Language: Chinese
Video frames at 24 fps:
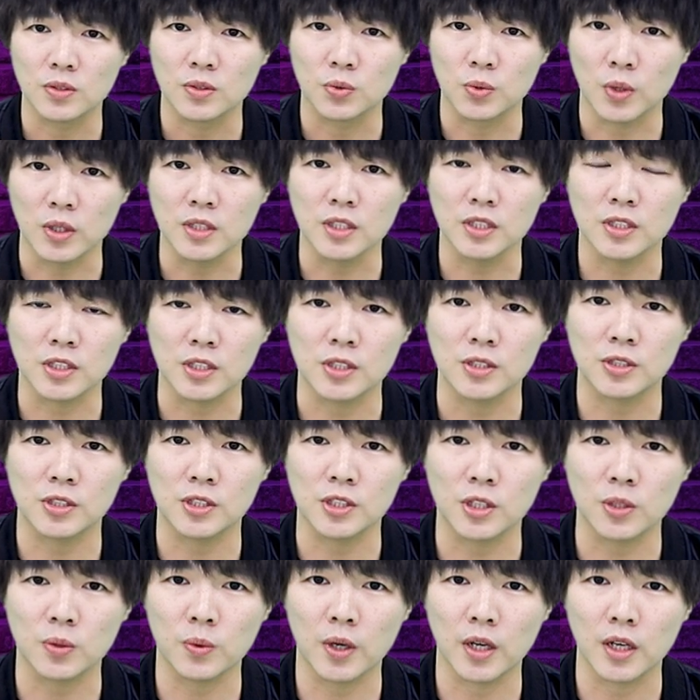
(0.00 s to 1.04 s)
原因其实
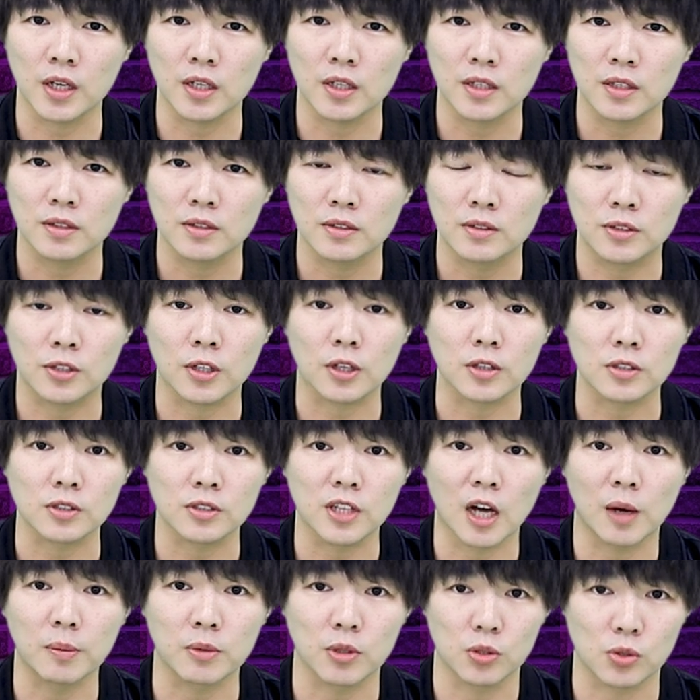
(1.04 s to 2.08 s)
是因为这个是
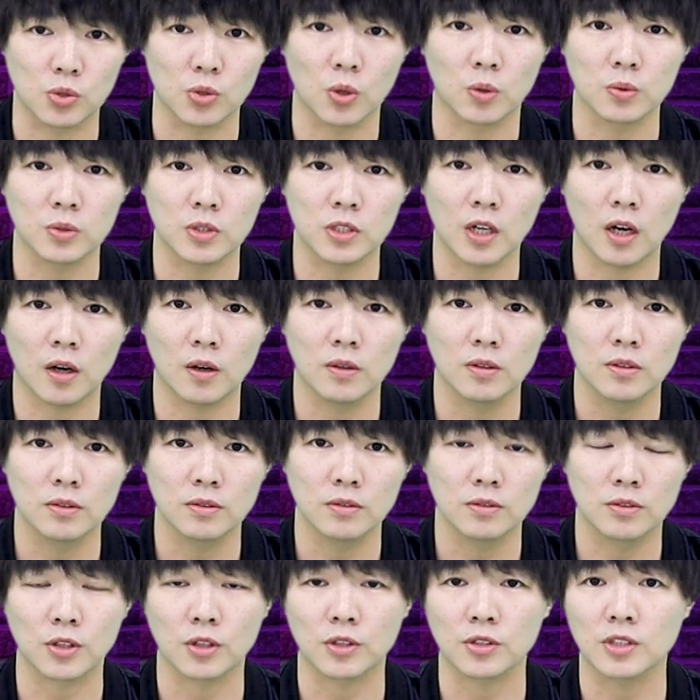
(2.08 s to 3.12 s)
他们的宗教，
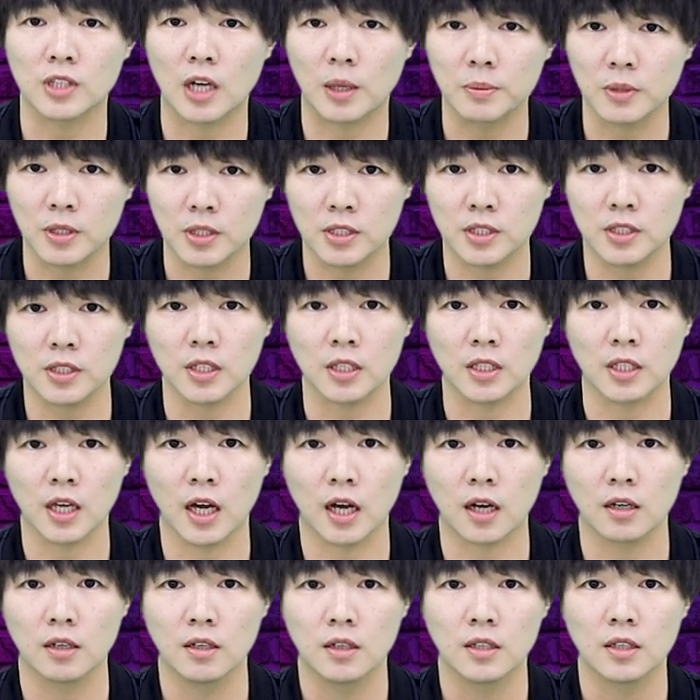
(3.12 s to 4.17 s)
这个是他们的信
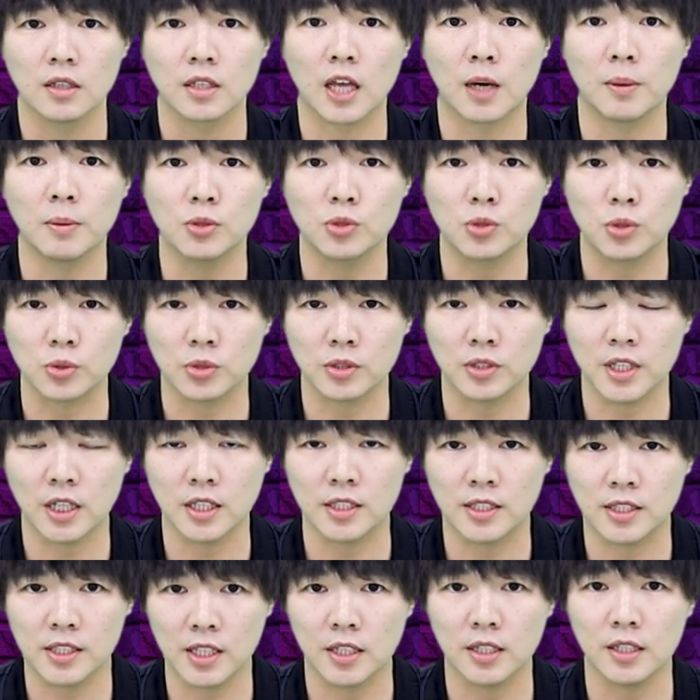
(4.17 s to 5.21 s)
仰，他们就是在
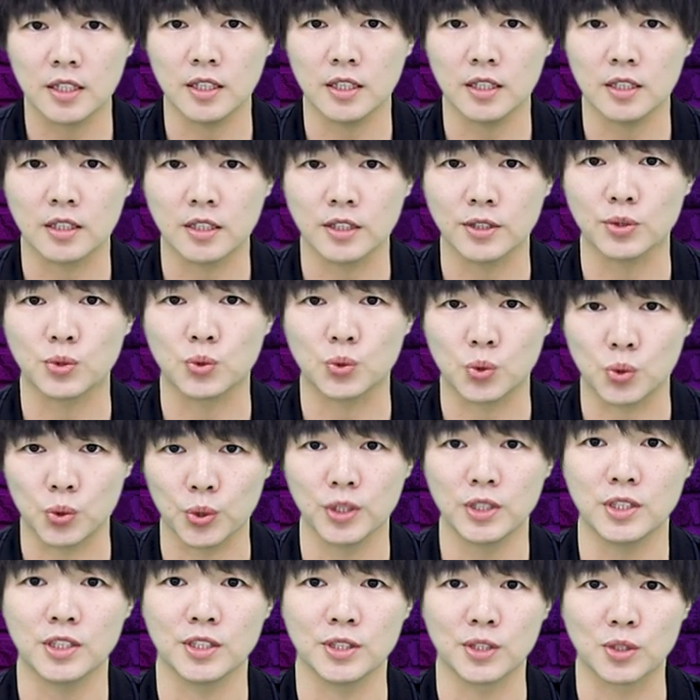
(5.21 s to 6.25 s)
建立一个
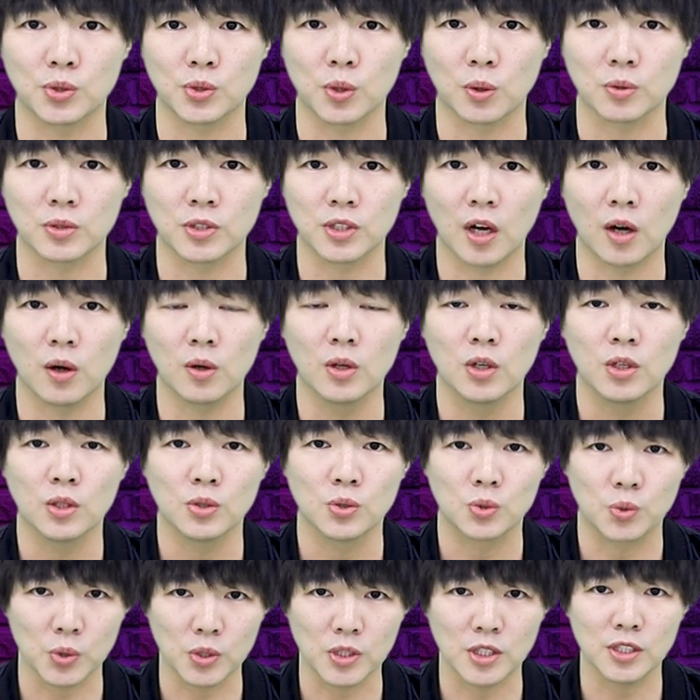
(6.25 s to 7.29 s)
觉醒的宗教。
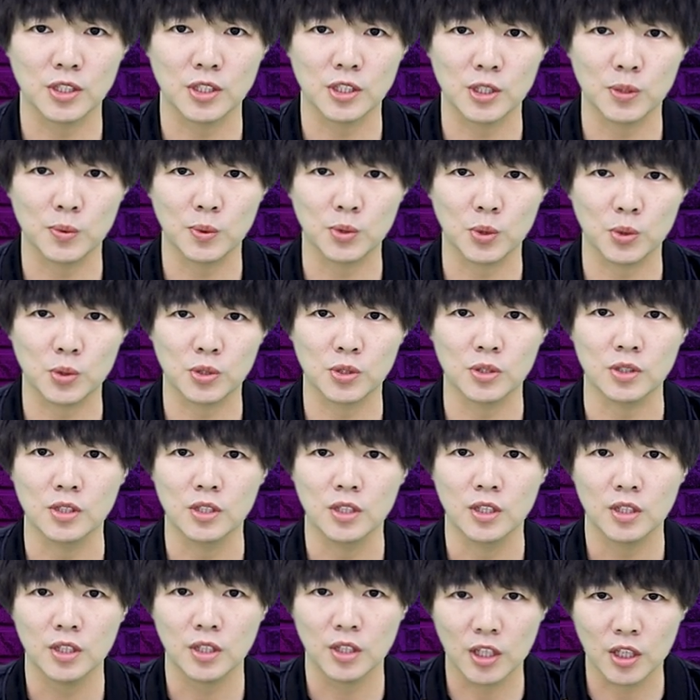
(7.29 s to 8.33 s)
最新的新闻就是。
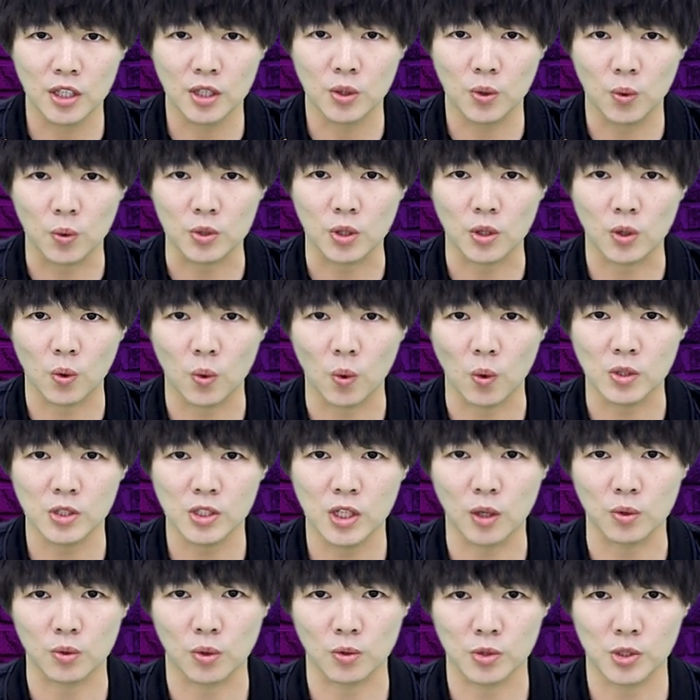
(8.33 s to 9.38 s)
英国的国
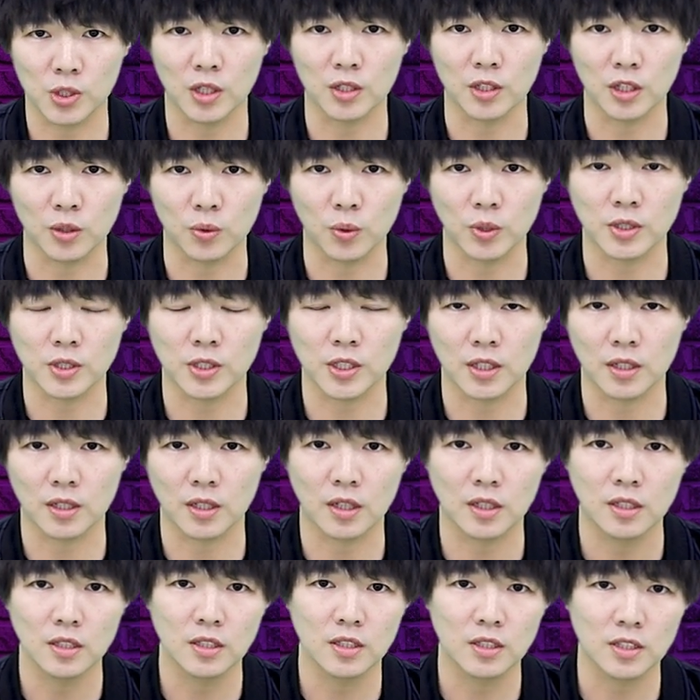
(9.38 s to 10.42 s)
教都彻底沦陷
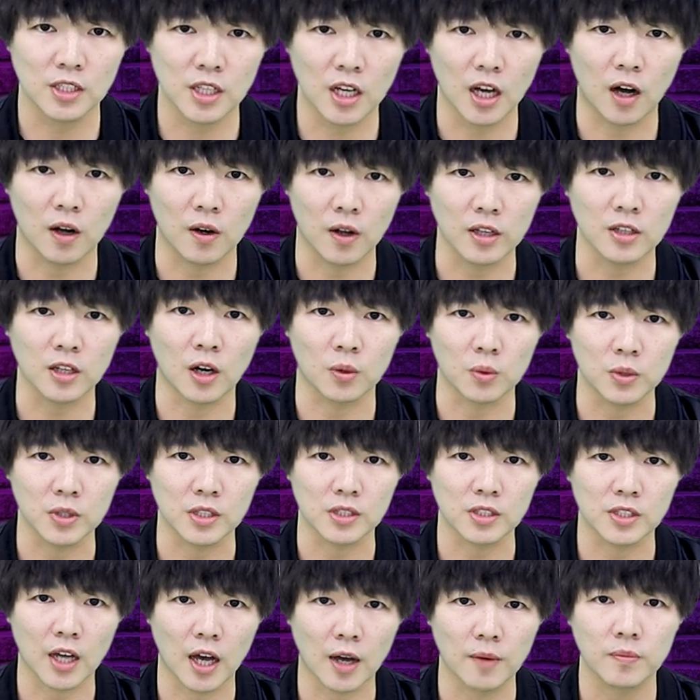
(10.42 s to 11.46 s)
了。今天好好来讨论
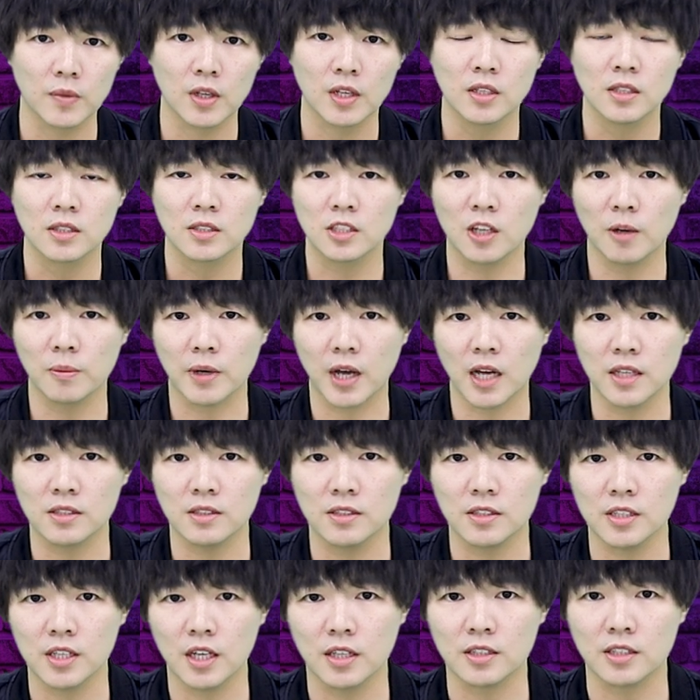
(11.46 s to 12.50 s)
一下。在我们开始
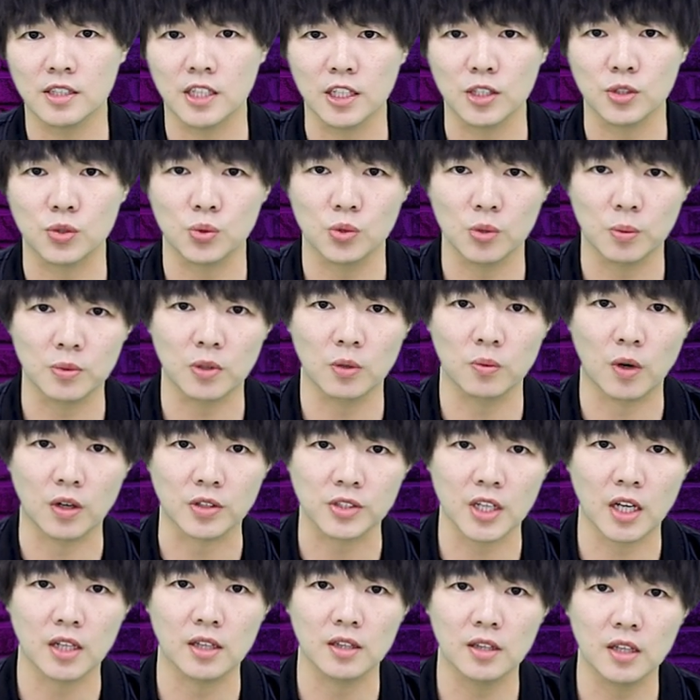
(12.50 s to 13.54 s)
之前，请你去我们的网
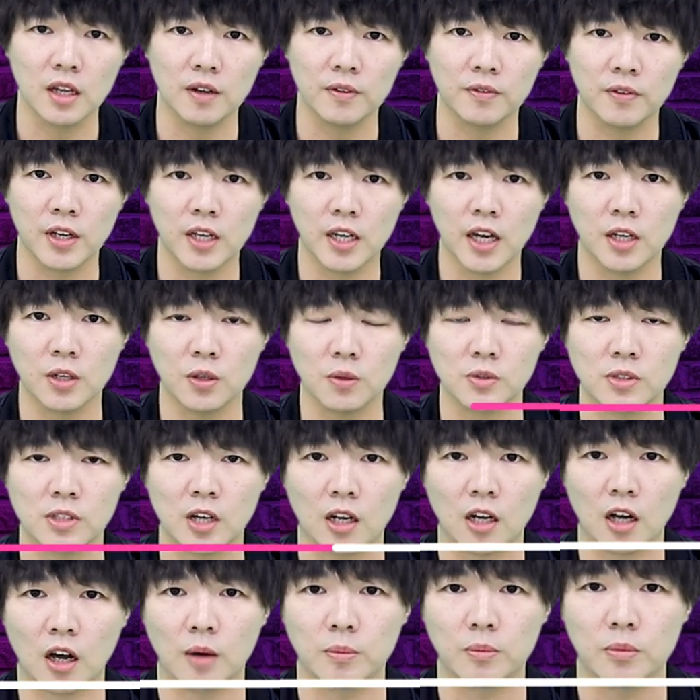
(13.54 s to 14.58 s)
站
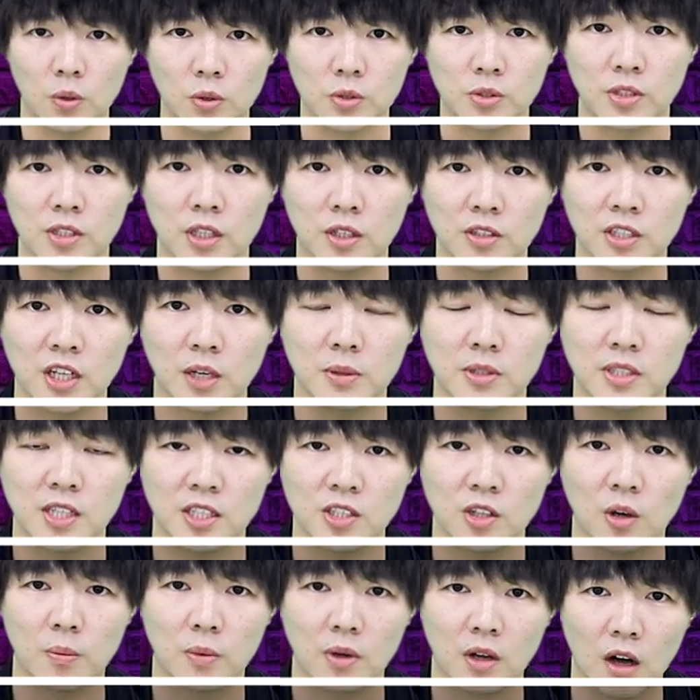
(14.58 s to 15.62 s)
loveainews.com，或直接到下面
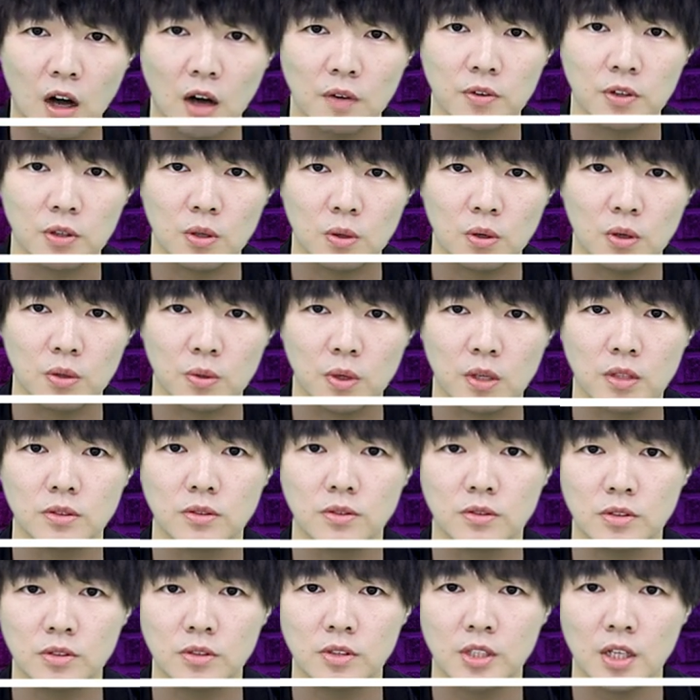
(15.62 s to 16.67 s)
参加我们 Coffee 的会员，
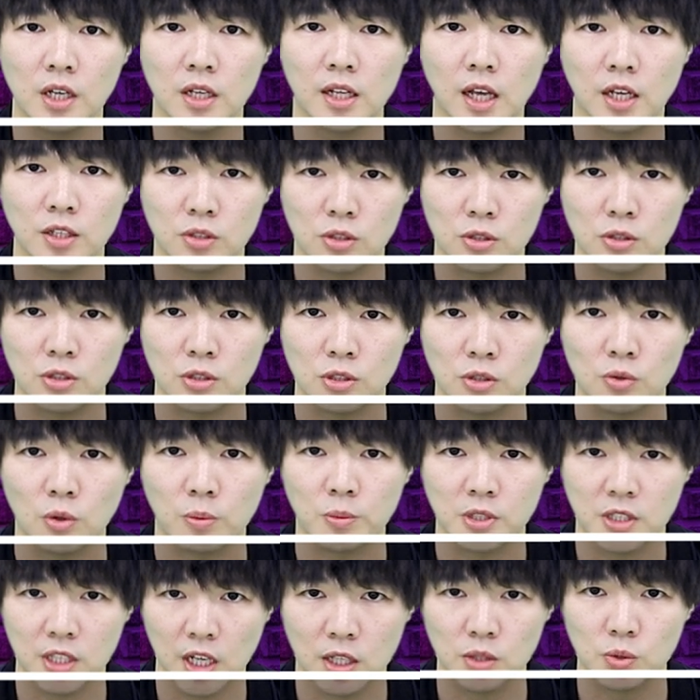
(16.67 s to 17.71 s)
直接来支持我
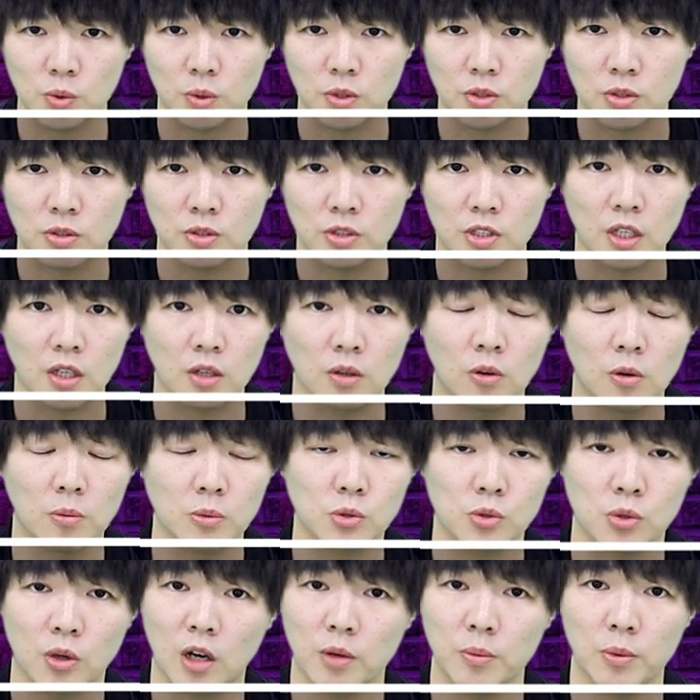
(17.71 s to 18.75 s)
们现在做的事情。我们
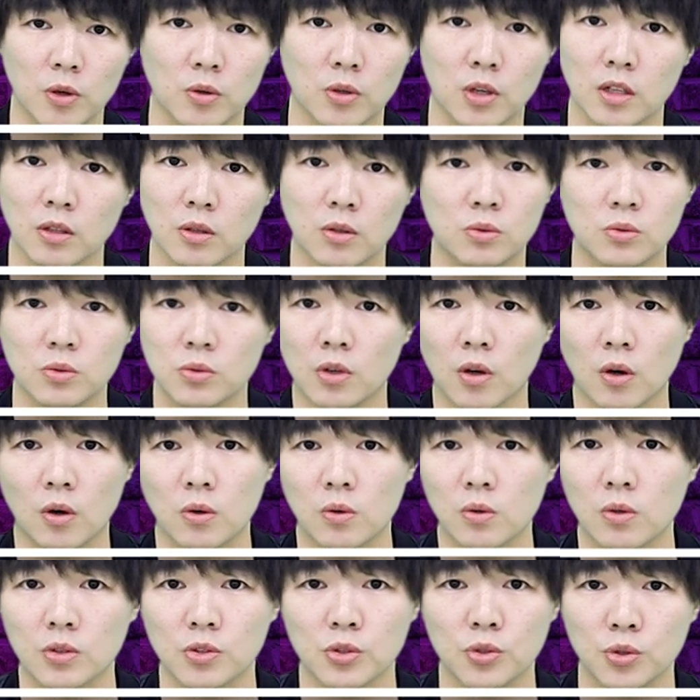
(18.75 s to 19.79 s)
从来没有跟 Google
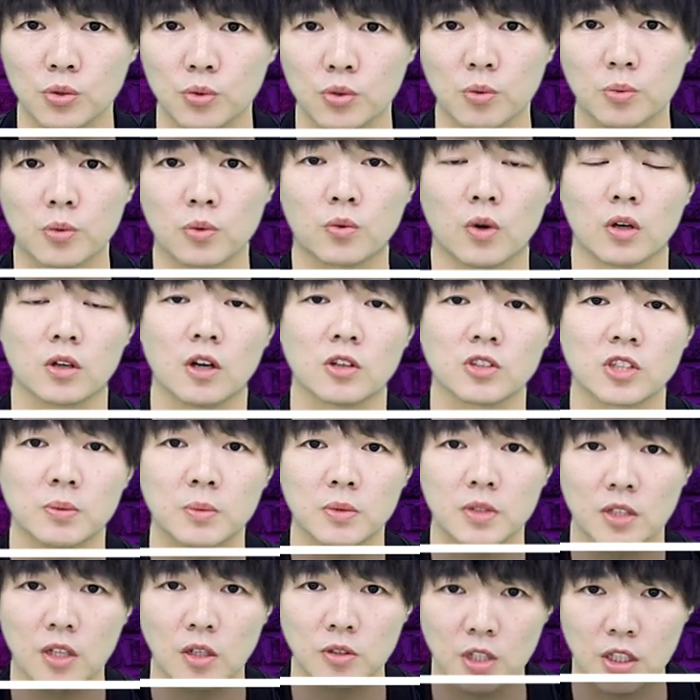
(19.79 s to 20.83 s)
或是 YouTube 的广告上
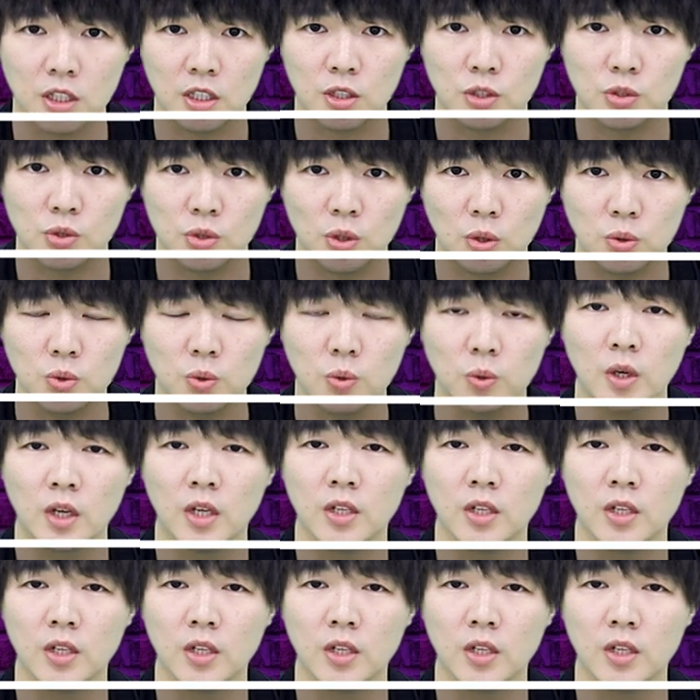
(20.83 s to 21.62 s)
面得到任何的收入。